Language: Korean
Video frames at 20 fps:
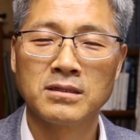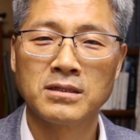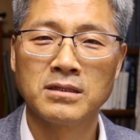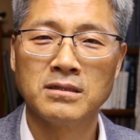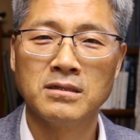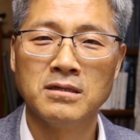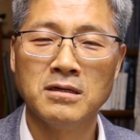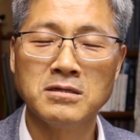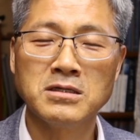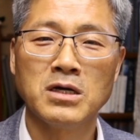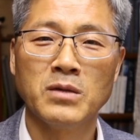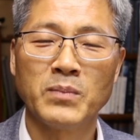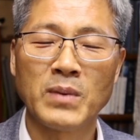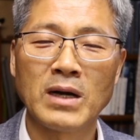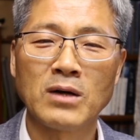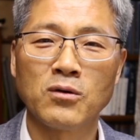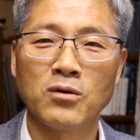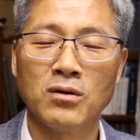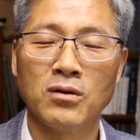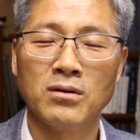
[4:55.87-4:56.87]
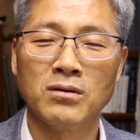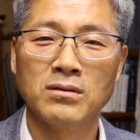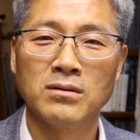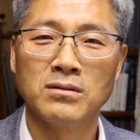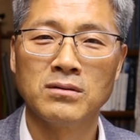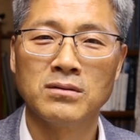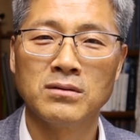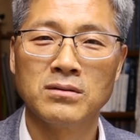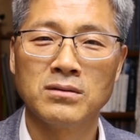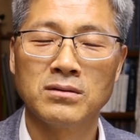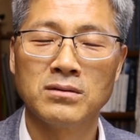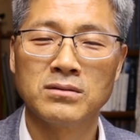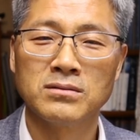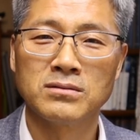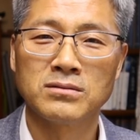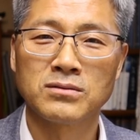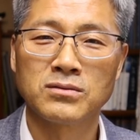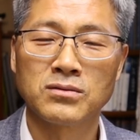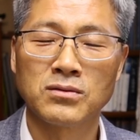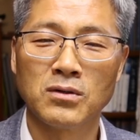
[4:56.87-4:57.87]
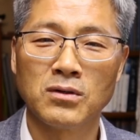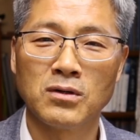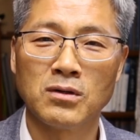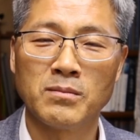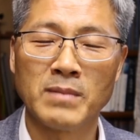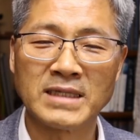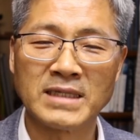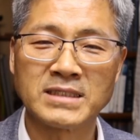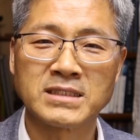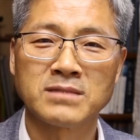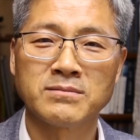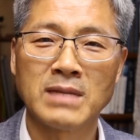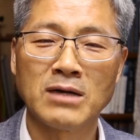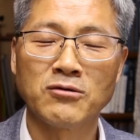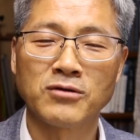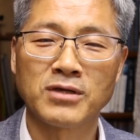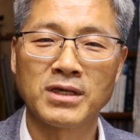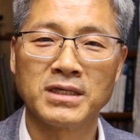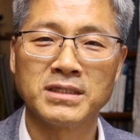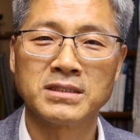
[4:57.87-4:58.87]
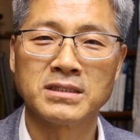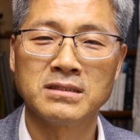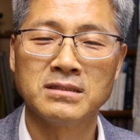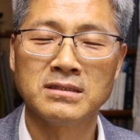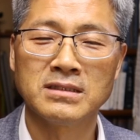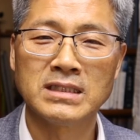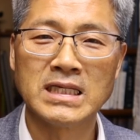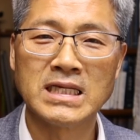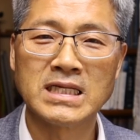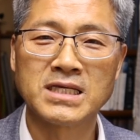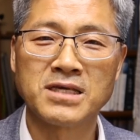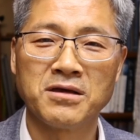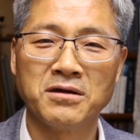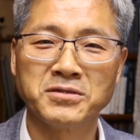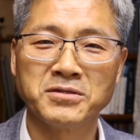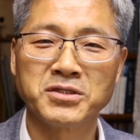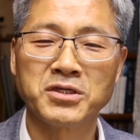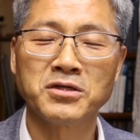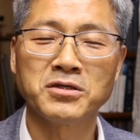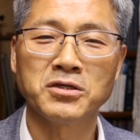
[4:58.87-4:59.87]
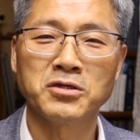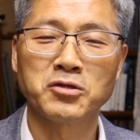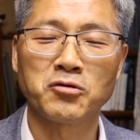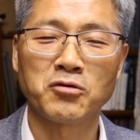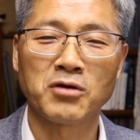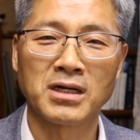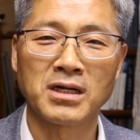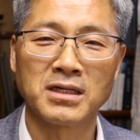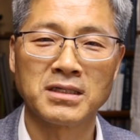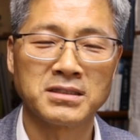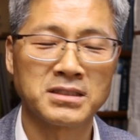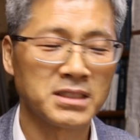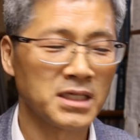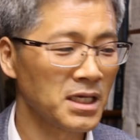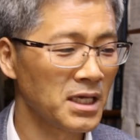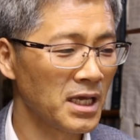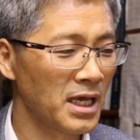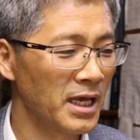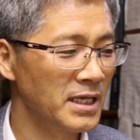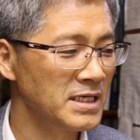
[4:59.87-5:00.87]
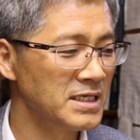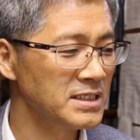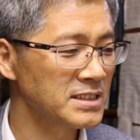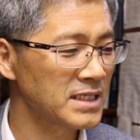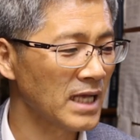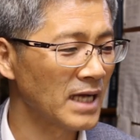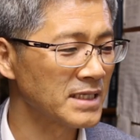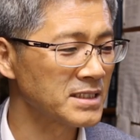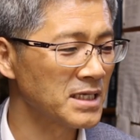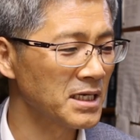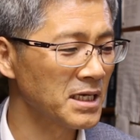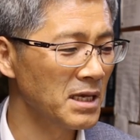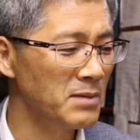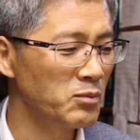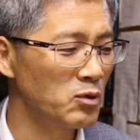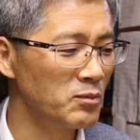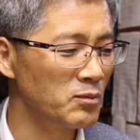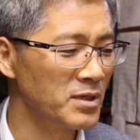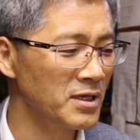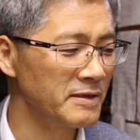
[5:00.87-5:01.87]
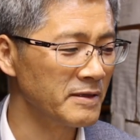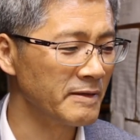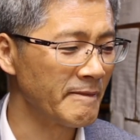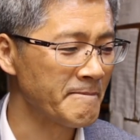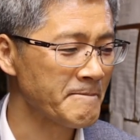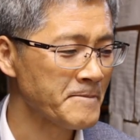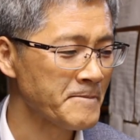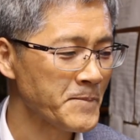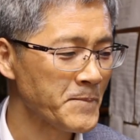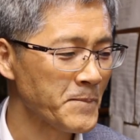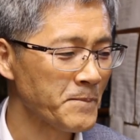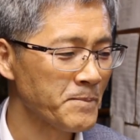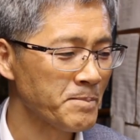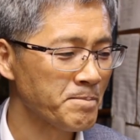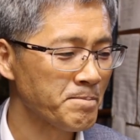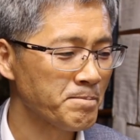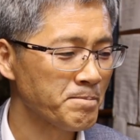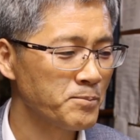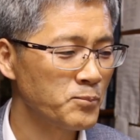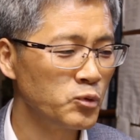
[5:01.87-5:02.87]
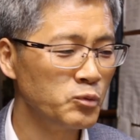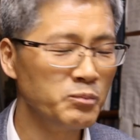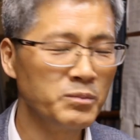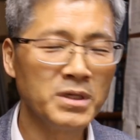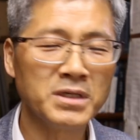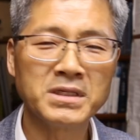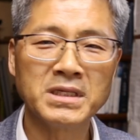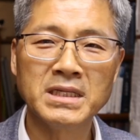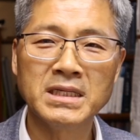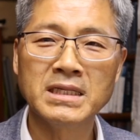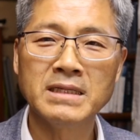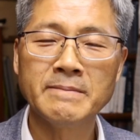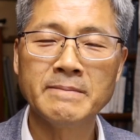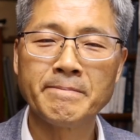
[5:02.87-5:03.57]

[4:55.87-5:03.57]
언급하고 또 말씀하고 계시는 이 경청기도라는 책에 이 사장에 보면 분명히